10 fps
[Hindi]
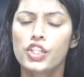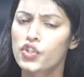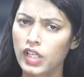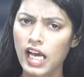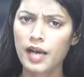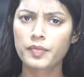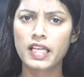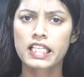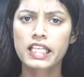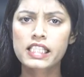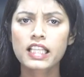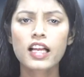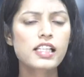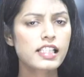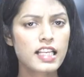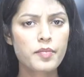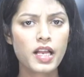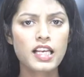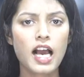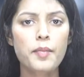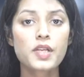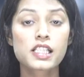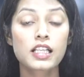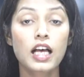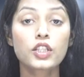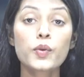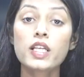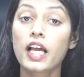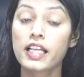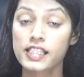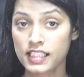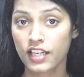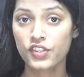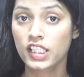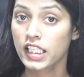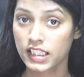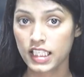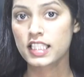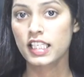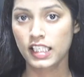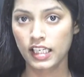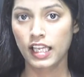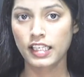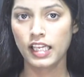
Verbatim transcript: सुना आपने किस तरह से ये महिला अपने साथ हुई नाइंसाफी की तस्दीक कर रही